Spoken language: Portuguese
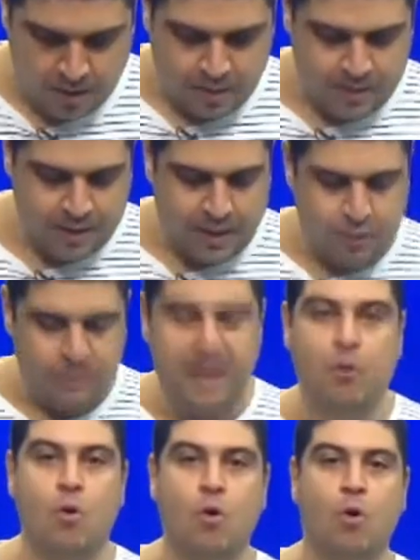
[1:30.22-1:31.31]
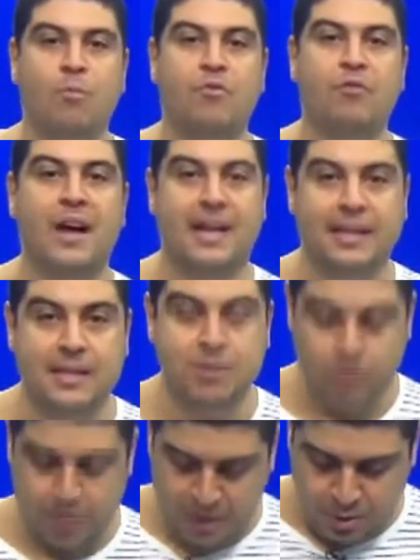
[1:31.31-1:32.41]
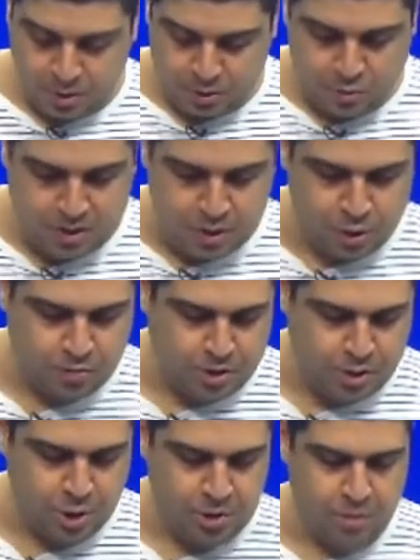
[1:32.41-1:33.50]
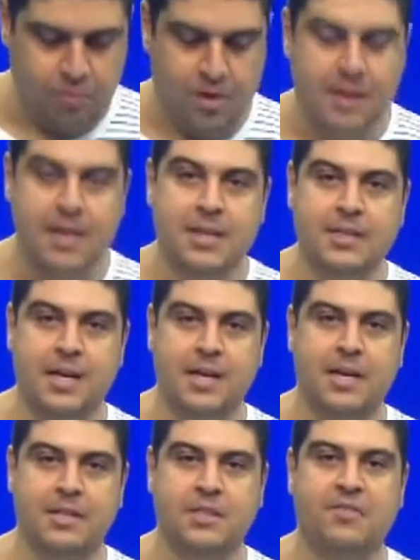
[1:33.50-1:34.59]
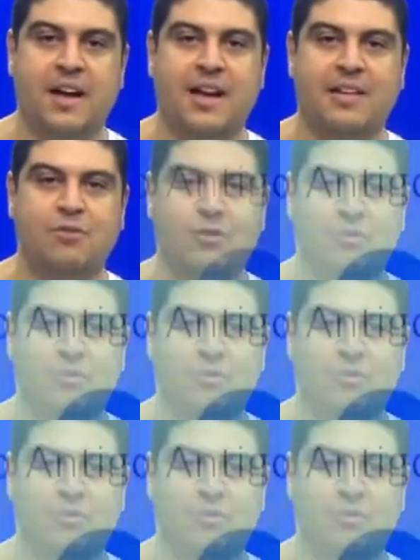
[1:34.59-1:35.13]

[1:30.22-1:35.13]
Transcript: Não tem como falar das origens do Egito Antigo sem antes falar do